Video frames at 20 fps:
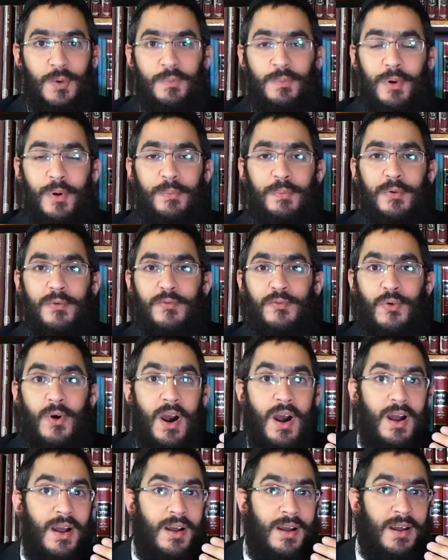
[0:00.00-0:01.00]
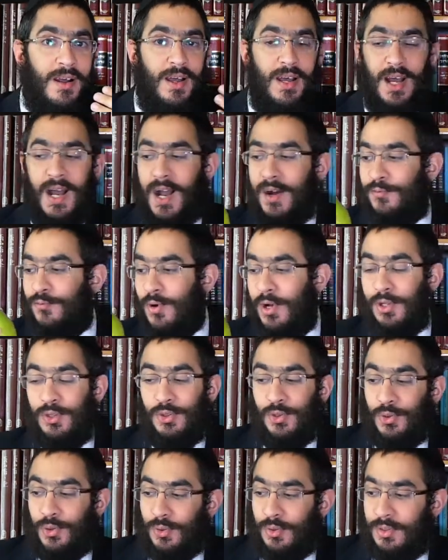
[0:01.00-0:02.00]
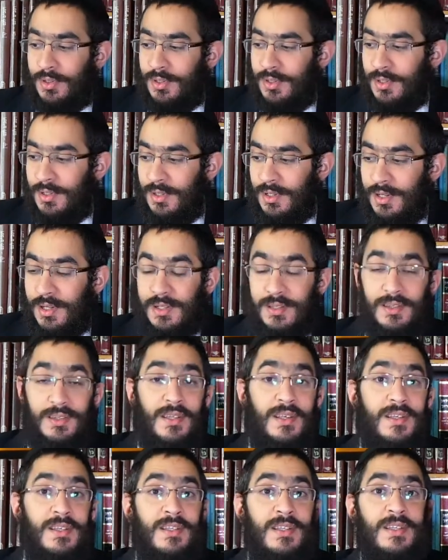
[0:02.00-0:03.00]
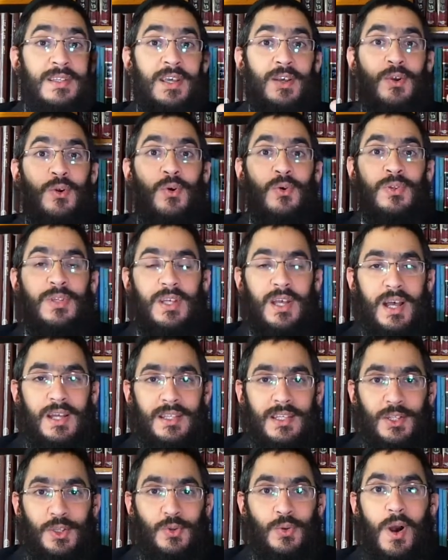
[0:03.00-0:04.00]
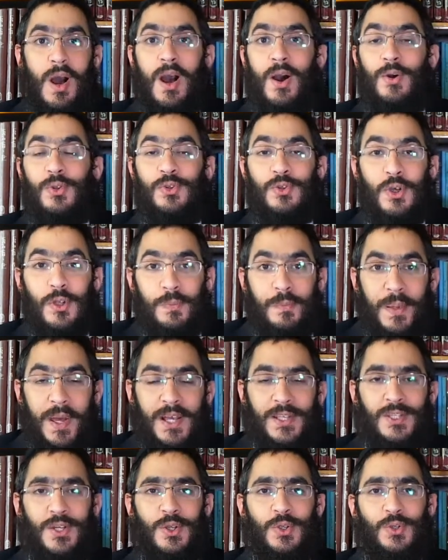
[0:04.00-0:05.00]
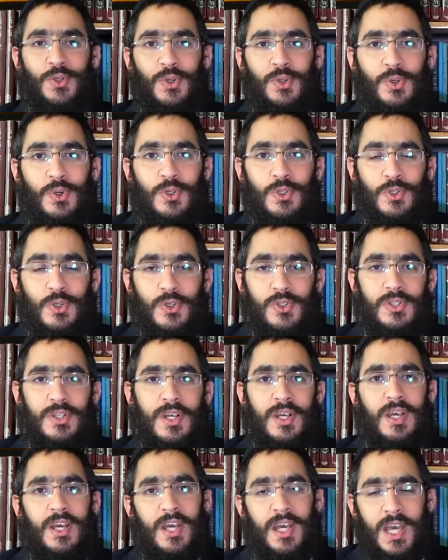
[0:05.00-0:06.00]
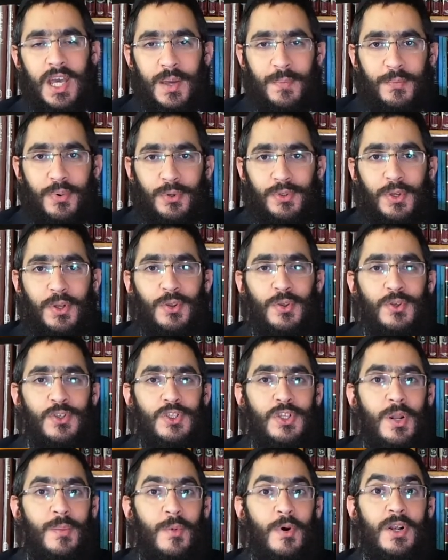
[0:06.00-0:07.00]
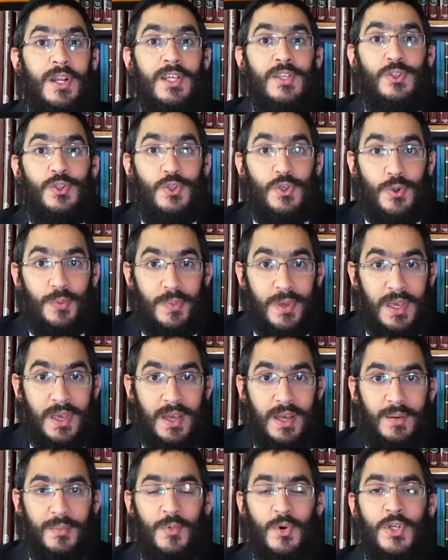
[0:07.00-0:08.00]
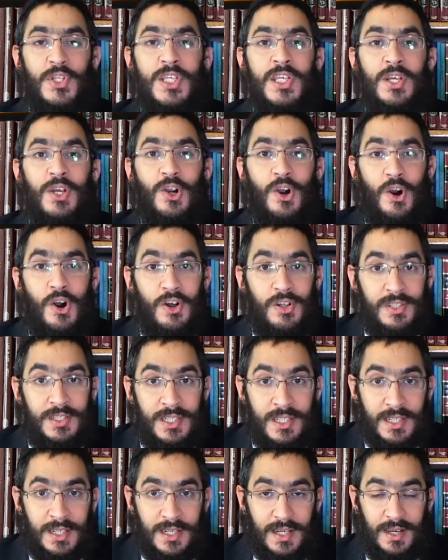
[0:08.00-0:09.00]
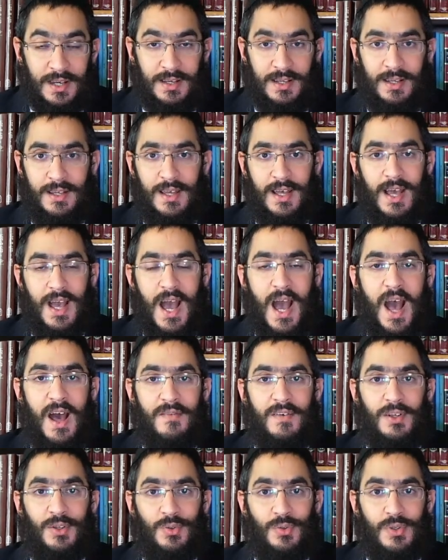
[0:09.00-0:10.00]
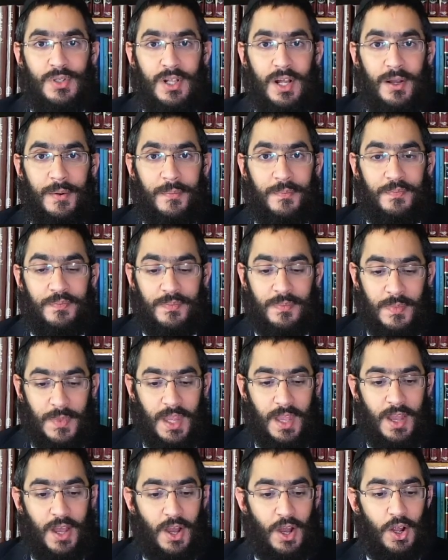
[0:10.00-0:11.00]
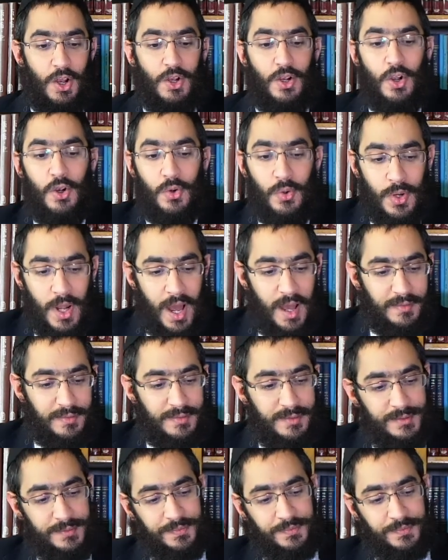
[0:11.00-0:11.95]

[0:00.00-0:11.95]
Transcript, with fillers: pour pouvoir avoir toutes des idées contradictoires d'autres personnes, d'autres choses, et pourtant non seulement les subir, mais aussi grandir avec tout ça. Le loulav,